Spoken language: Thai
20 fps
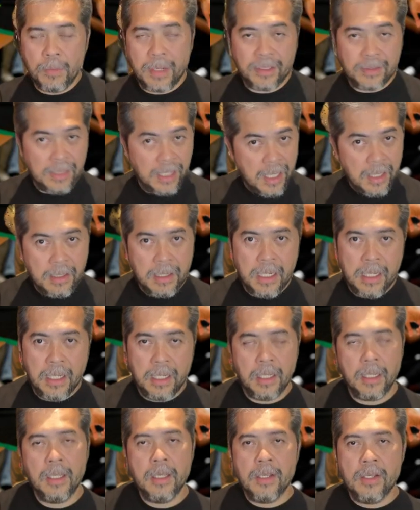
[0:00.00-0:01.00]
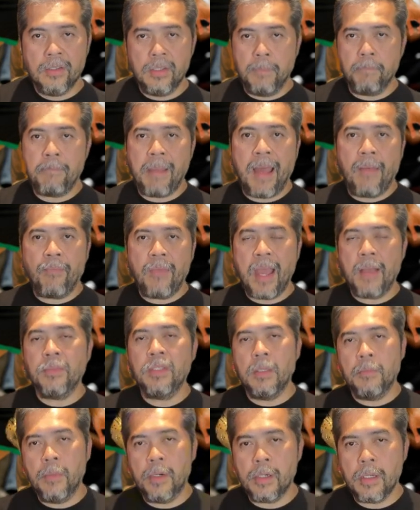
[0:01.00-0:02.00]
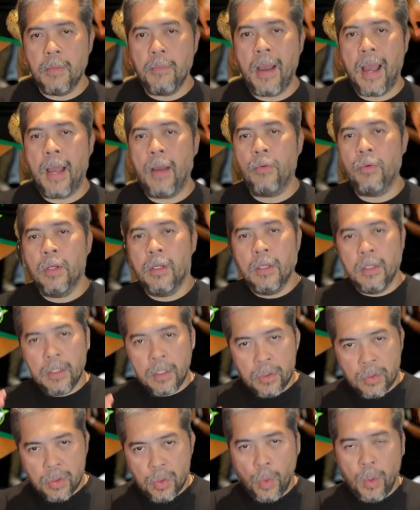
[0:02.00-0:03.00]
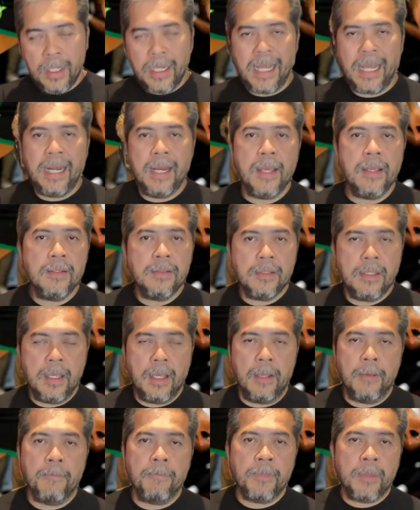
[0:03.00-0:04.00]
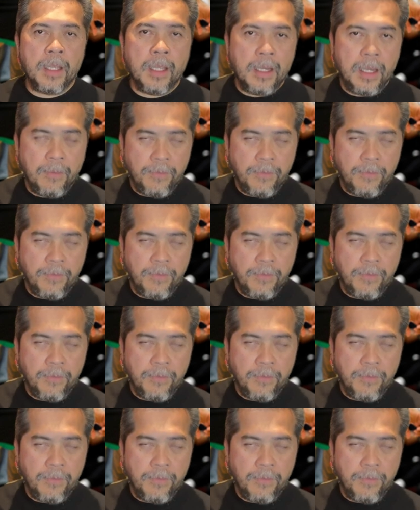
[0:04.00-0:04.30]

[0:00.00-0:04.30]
มัสเล่นดี 18แต้ม10รีบาวส่วนทางลิงส์เนี่ยนา